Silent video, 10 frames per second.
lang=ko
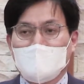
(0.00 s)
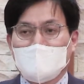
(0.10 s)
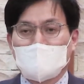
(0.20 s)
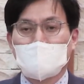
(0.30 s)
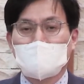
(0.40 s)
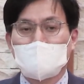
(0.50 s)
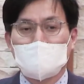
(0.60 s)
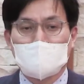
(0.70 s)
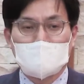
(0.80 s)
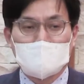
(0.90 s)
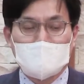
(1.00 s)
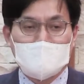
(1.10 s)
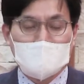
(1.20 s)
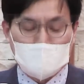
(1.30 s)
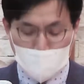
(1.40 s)
이것은
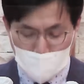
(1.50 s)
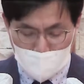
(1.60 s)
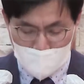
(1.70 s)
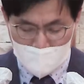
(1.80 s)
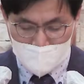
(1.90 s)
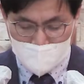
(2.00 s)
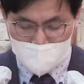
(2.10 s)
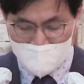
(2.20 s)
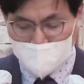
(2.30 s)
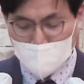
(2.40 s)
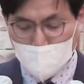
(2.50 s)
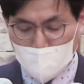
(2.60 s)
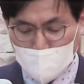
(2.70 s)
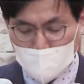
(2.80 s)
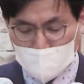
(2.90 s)
소유의
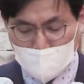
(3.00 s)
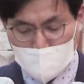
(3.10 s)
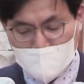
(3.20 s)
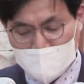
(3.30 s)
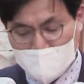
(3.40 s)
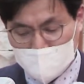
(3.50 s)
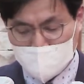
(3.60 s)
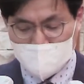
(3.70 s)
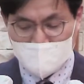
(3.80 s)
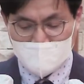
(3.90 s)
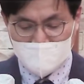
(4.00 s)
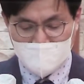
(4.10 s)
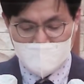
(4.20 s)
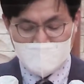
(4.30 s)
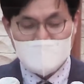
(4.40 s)
많고 적음에 대한
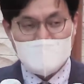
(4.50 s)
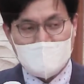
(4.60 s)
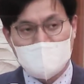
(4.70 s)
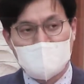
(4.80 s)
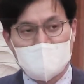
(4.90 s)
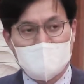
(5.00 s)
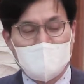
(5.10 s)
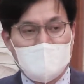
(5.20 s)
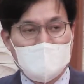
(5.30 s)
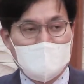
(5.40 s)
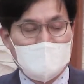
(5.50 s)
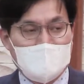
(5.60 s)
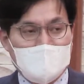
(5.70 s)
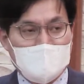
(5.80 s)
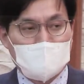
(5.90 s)
문제가 아닙니다.
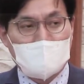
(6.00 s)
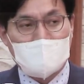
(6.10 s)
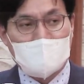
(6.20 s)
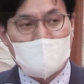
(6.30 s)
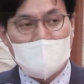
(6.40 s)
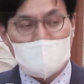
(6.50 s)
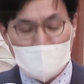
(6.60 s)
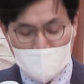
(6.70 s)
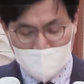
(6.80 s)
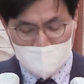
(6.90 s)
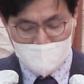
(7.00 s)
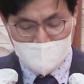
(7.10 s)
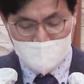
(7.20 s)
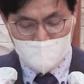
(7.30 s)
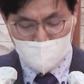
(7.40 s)
우리의 환경의
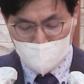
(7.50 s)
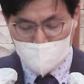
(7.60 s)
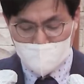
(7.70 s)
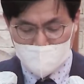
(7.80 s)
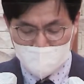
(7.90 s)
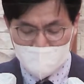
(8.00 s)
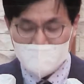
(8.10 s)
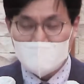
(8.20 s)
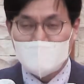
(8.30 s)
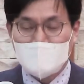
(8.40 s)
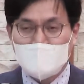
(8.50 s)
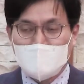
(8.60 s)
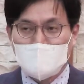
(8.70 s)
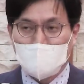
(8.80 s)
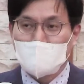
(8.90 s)
부유함과
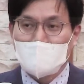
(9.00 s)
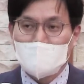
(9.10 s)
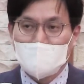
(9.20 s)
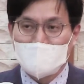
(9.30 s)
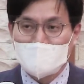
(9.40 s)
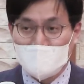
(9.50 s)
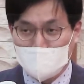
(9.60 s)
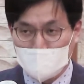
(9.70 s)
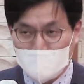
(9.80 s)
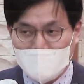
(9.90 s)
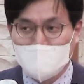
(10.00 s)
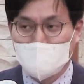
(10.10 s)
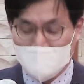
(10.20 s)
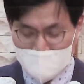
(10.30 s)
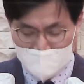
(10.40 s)
척박함에 대한 것도
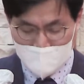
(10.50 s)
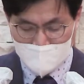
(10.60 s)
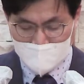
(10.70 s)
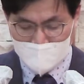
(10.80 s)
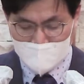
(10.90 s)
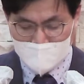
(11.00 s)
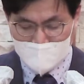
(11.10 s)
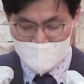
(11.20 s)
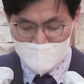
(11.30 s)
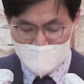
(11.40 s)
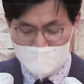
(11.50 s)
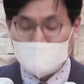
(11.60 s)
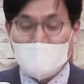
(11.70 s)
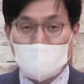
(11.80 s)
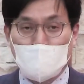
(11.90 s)
아닙니다. 이
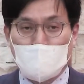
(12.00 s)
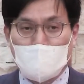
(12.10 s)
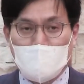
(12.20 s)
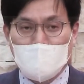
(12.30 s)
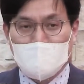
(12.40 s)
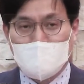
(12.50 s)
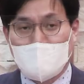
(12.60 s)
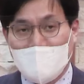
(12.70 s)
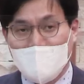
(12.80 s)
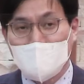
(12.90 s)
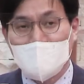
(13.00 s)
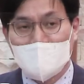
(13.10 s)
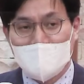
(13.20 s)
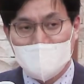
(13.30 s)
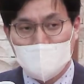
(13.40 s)
바로 이 마음에
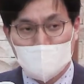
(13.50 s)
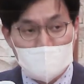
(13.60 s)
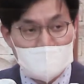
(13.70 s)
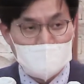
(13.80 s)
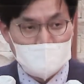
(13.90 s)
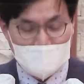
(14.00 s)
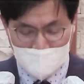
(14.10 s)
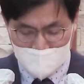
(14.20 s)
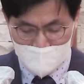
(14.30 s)
대한 문제입니다.